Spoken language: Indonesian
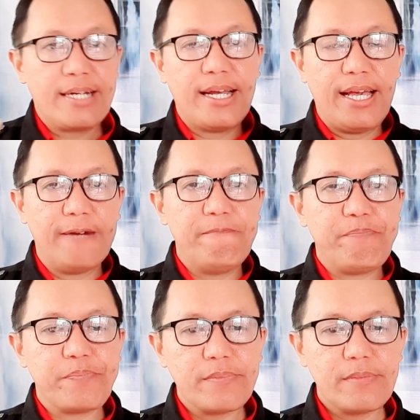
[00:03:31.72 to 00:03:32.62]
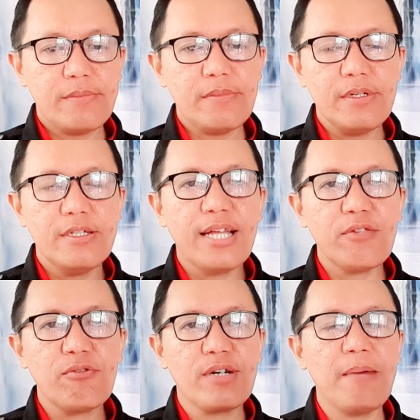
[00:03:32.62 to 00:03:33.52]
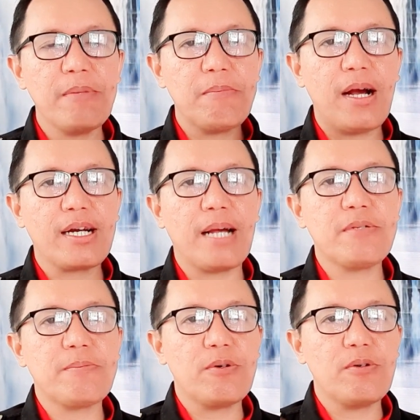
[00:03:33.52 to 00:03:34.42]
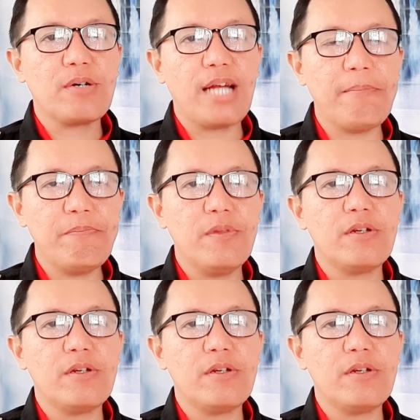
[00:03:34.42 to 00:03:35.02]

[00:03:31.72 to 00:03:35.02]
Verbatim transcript: ada yang 1 gram, 5 gram, 10 gram,